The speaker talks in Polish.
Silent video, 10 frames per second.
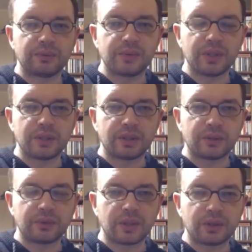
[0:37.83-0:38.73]
wzięte od
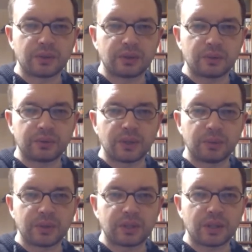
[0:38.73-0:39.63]
Francuzów w
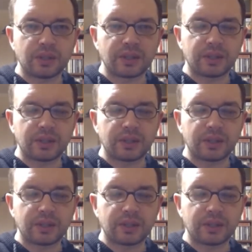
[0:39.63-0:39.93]
dobrych czasach,